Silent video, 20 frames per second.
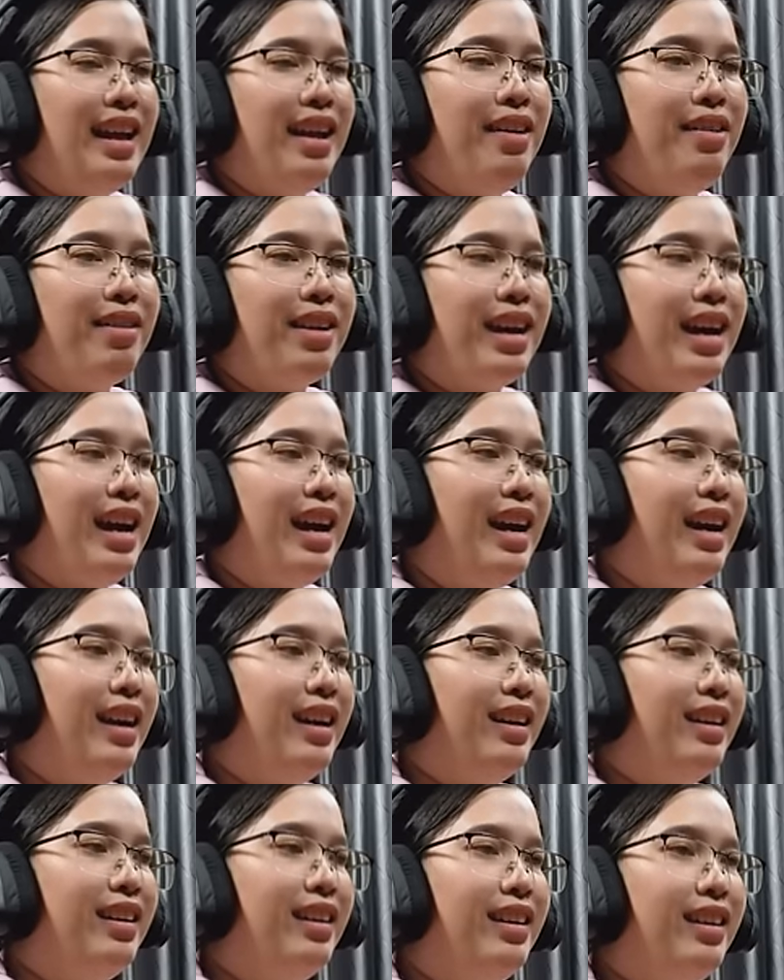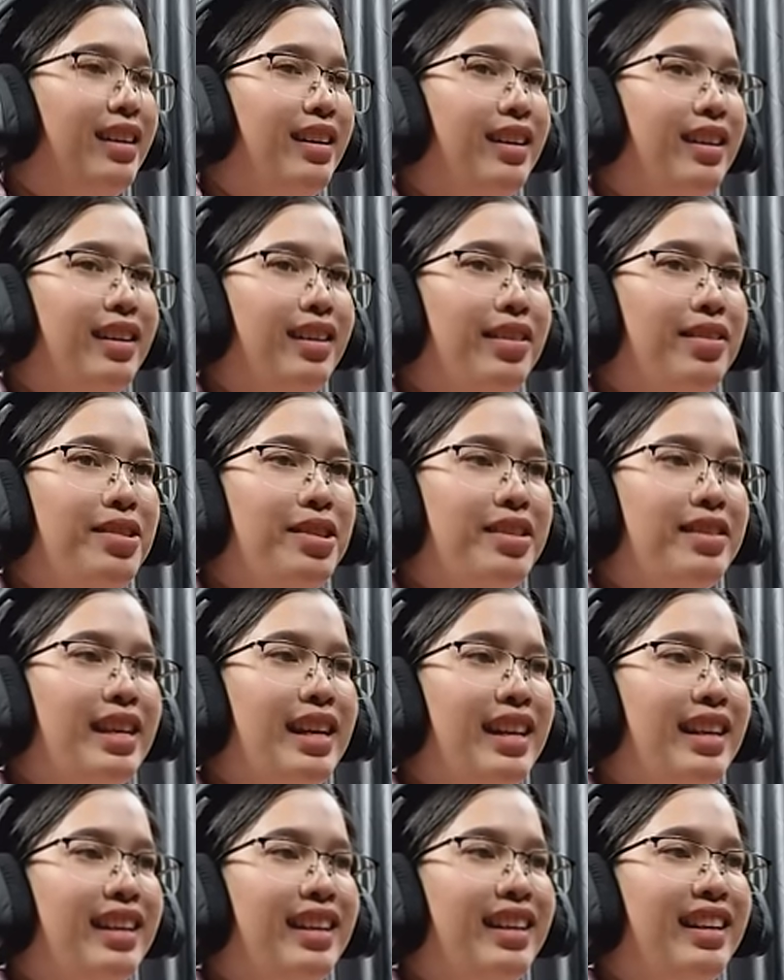แล้วค่ะรี
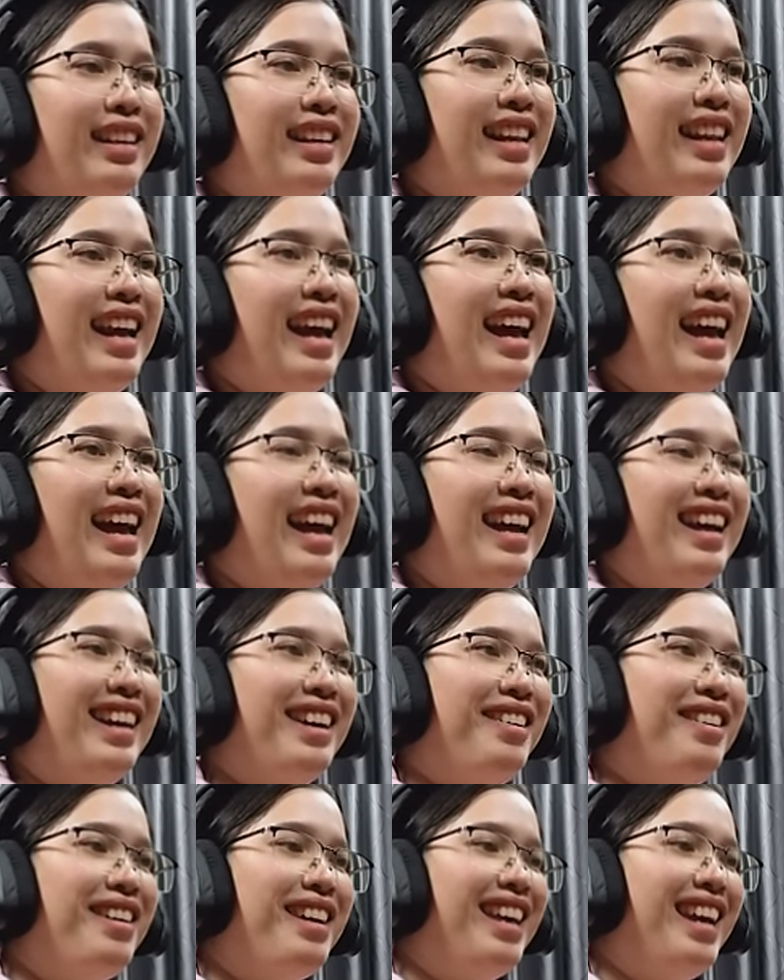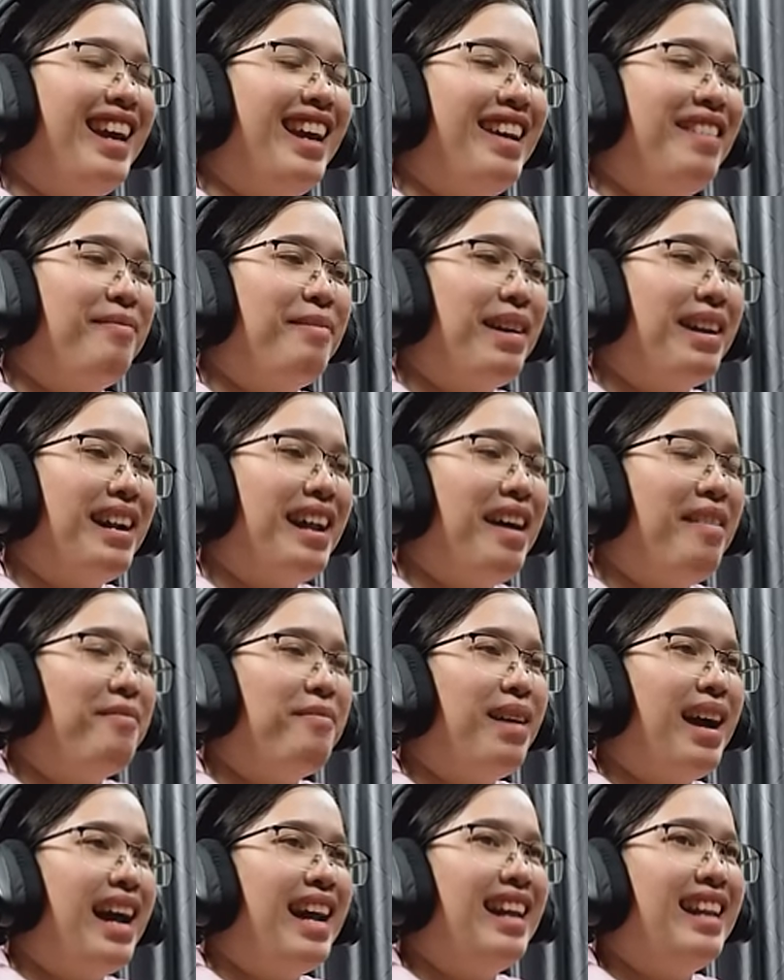เซ็ตโอเคมาเริ่ม
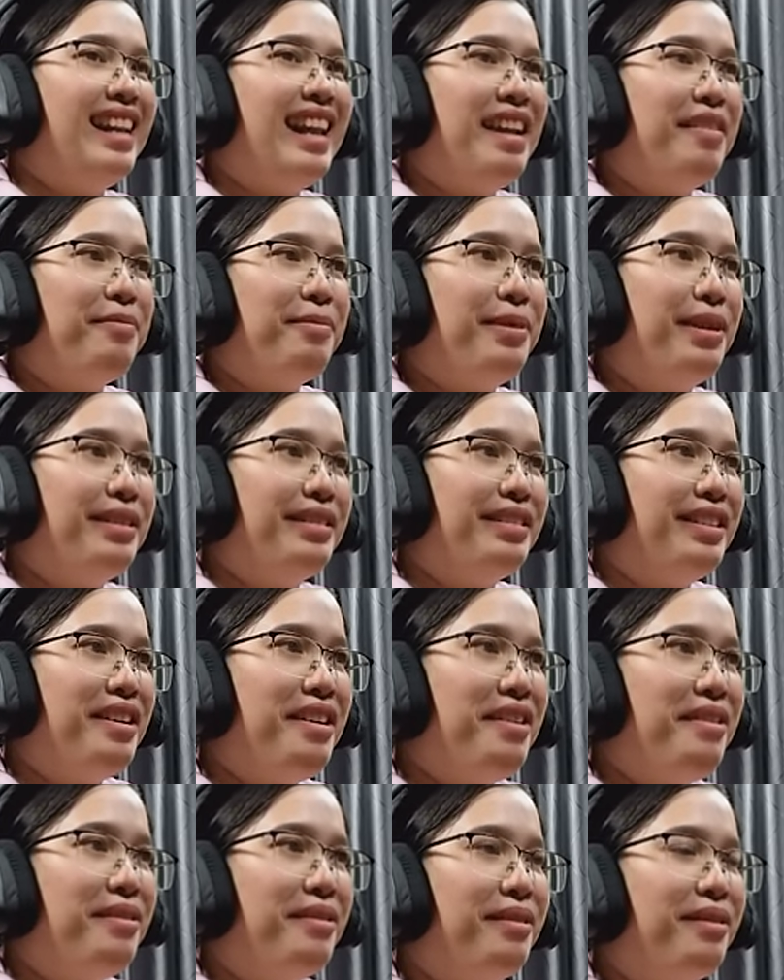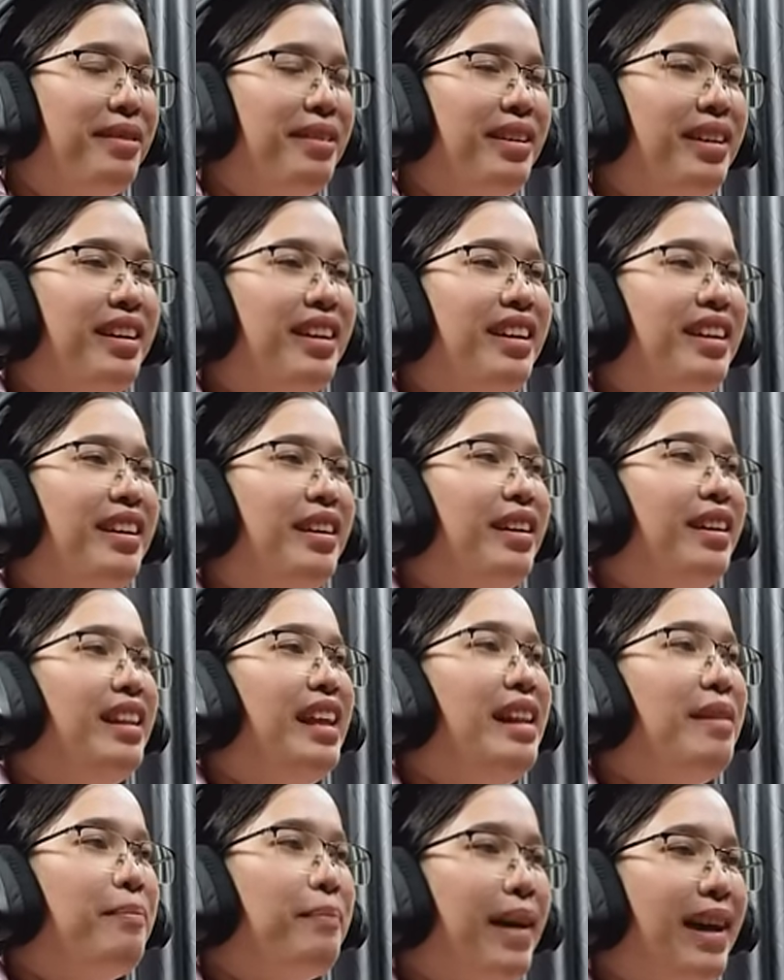ใหม่เล่นพัซ
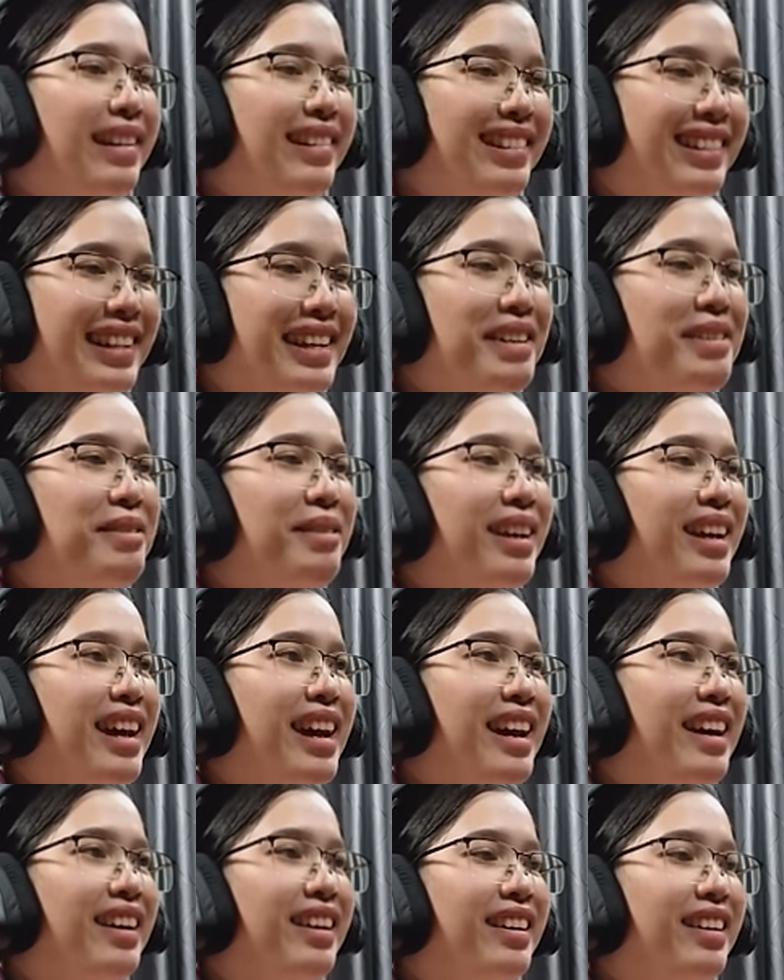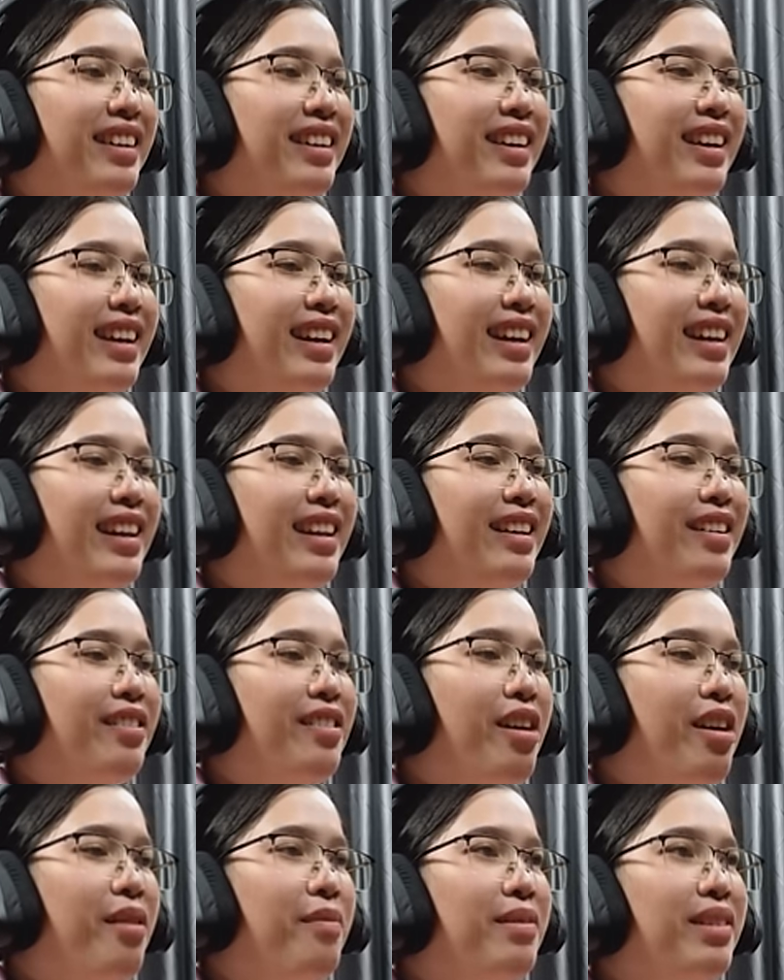เซิลค่ะ กันอีก
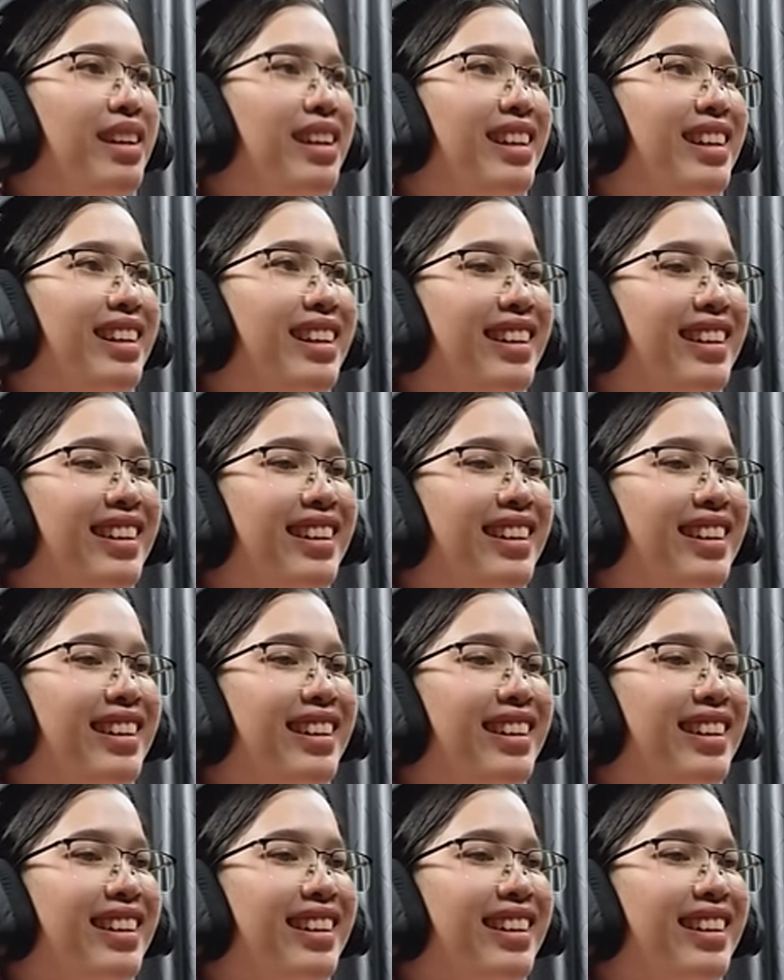รอบหนึ่ง